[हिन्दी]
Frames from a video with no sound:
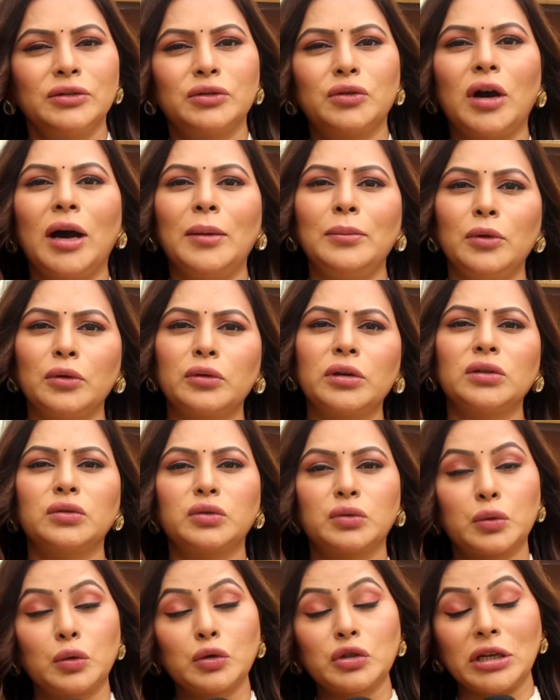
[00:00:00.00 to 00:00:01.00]
तो हम लोग
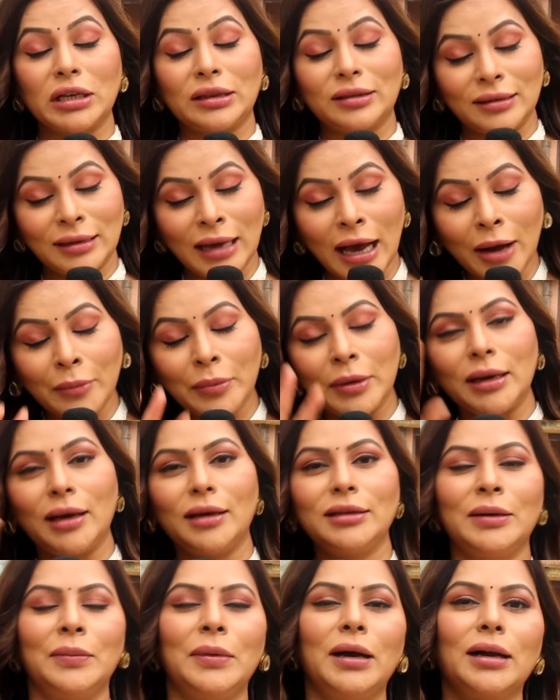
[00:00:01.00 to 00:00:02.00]
कुछ इतना
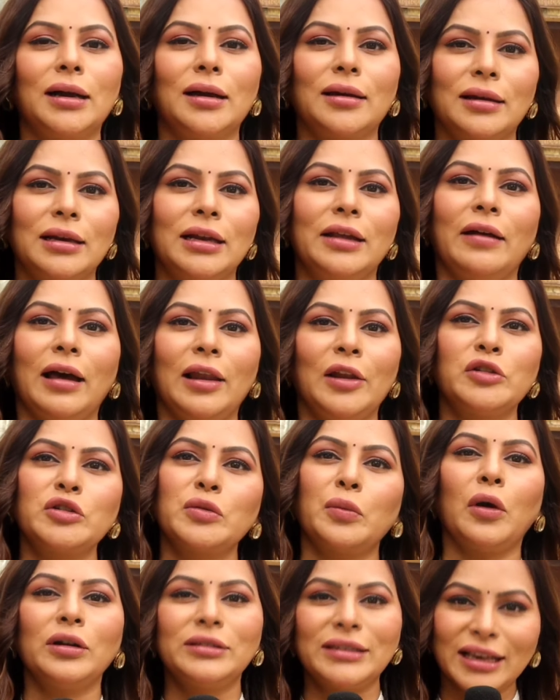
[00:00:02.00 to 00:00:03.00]
बड़ा धमाका करने वाले हैं
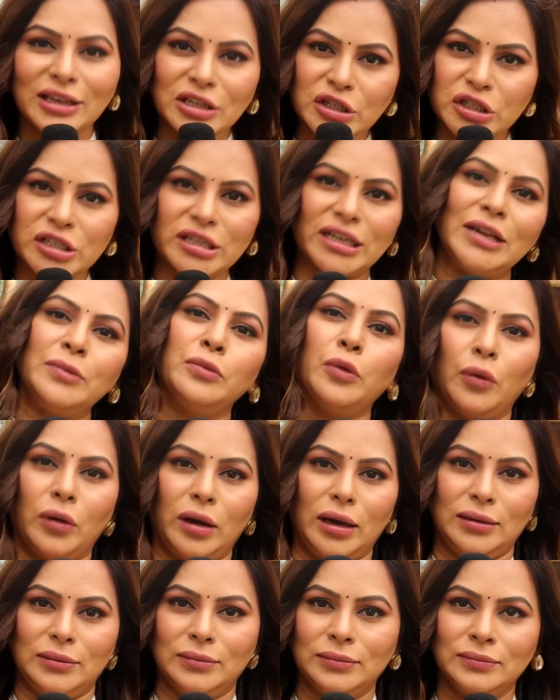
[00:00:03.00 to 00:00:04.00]
जो बहुत एक्सट्रीम
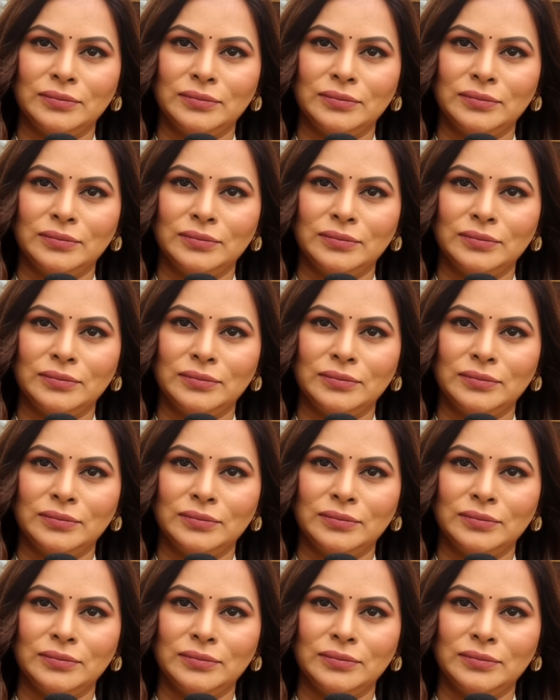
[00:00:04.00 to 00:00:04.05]
होगा